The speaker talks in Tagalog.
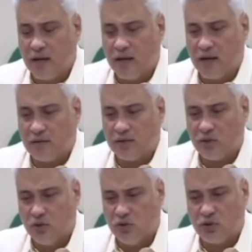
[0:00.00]
uh,
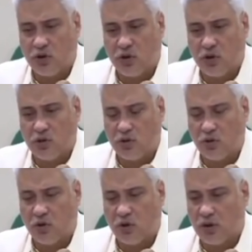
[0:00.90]
resolution
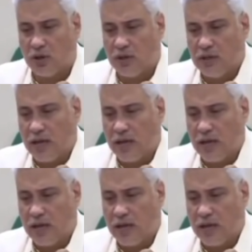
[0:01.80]
or